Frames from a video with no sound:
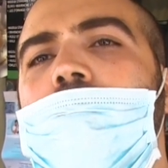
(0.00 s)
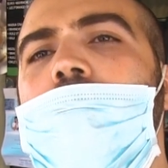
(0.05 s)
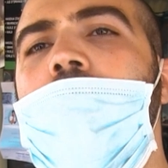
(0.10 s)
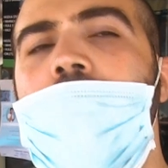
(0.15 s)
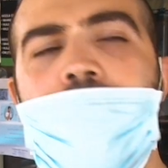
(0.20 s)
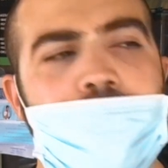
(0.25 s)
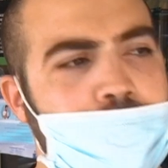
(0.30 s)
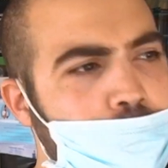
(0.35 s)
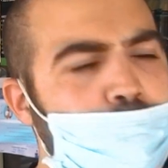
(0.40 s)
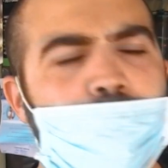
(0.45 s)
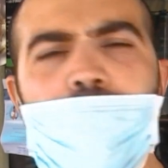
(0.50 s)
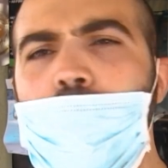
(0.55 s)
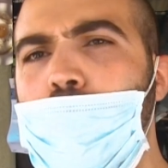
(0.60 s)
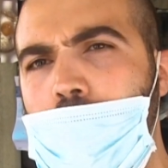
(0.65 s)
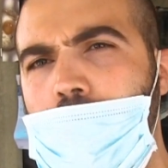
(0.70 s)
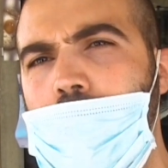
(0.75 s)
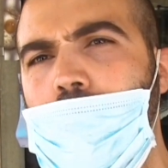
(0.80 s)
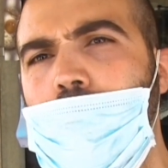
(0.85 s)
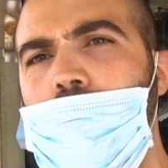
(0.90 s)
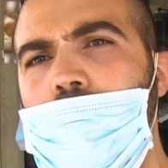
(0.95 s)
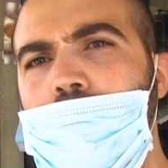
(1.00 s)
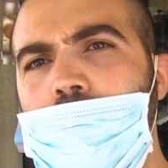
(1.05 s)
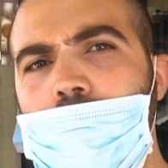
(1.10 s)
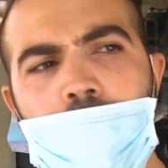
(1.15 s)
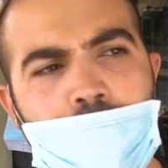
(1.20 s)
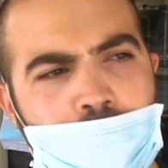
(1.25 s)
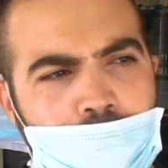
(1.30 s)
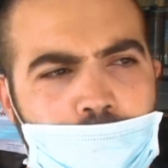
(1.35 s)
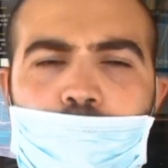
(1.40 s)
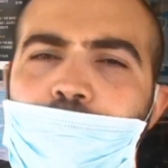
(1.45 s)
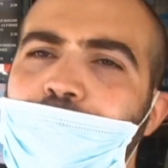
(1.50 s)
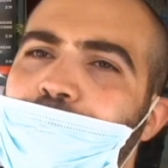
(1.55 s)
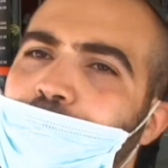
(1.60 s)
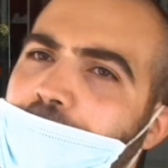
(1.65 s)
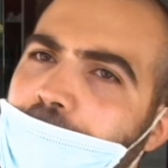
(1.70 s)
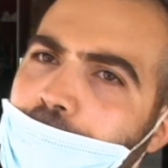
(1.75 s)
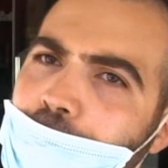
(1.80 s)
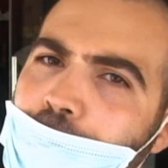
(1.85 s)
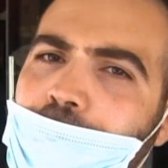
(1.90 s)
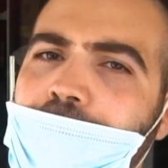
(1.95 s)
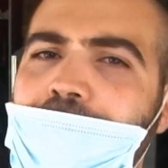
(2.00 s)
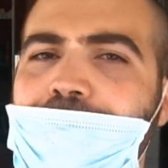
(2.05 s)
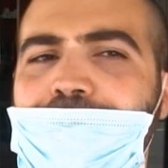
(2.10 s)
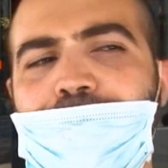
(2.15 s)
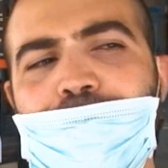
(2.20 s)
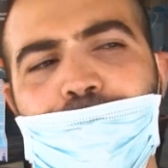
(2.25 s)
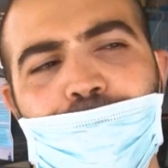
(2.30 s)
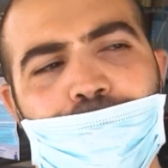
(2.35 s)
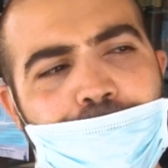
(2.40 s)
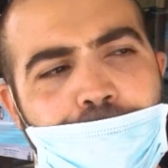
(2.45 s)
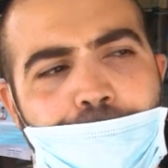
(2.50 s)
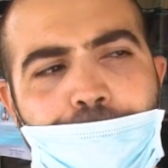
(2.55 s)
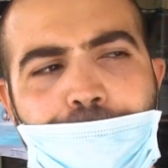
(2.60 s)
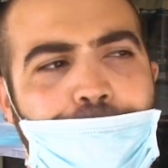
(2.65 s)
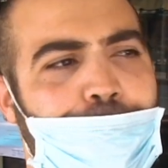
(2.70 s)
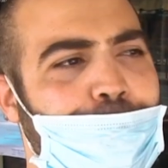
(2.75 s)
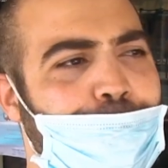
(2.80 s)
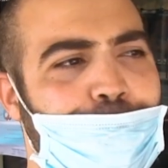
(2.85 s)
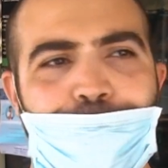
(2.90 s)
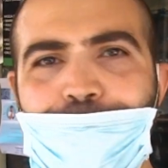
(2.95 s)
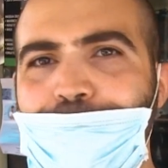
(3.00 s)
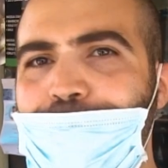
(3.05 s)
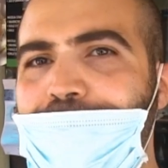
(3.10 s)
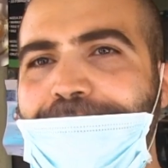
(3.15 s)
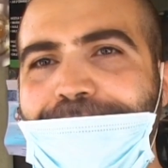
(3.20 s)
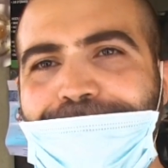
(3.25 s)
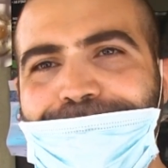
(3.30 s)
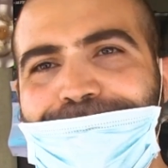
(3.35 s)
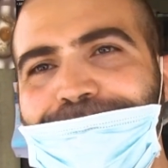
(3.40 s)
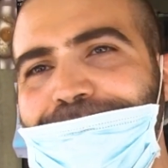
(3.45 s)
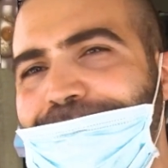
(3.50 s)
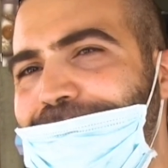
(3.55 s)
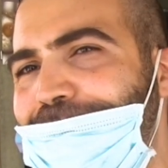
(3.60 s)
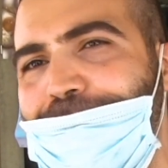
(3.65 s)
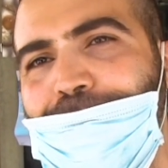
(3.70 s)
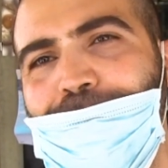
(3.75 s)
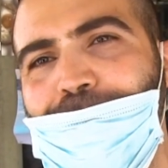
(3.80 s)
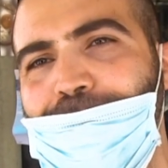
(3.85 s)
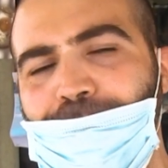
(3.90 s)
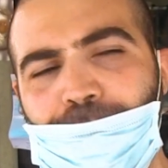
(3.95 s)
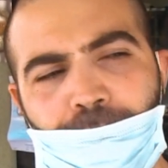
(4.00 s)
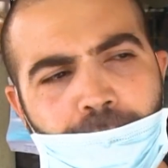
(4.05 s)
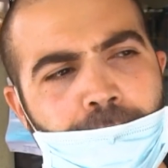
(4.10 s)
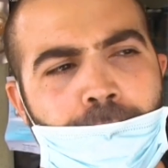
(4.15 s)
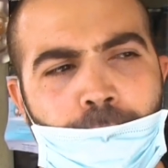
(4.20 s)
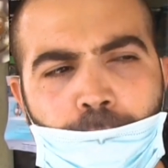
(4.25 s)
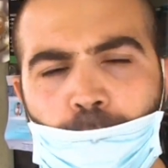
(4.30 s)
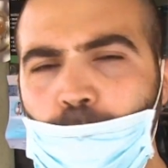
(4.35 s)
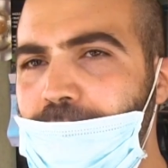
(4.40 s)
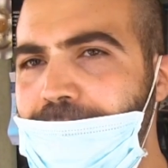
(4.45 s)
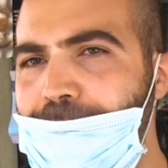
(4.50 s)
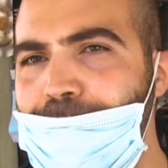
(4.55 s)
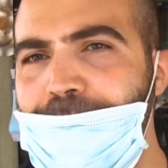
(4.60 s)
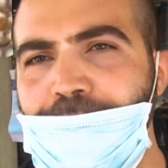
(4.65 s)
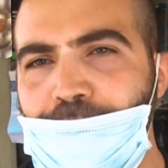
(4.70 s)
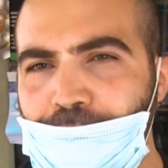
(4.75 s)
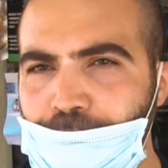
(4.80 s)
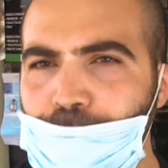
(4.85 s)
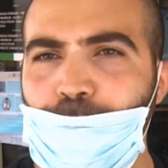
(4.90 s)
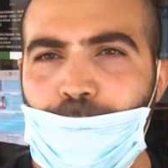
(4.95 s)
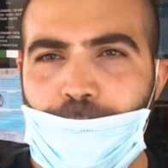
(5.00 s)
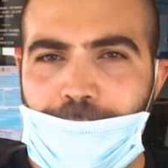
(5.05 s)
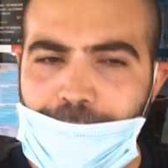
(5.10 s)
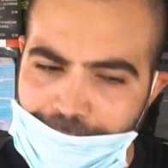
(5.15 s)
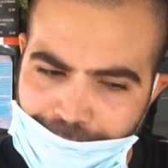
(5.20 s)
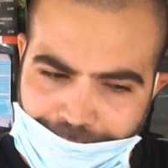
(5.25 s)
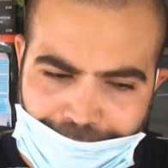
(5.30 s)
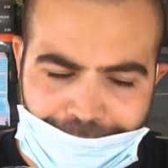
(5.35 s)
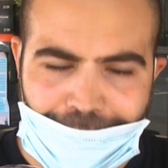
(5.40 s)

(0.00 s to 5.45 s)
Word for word: احسن من والو احسن من نبقاو جالسين في الدار وناعسين المهم نشمو ريحه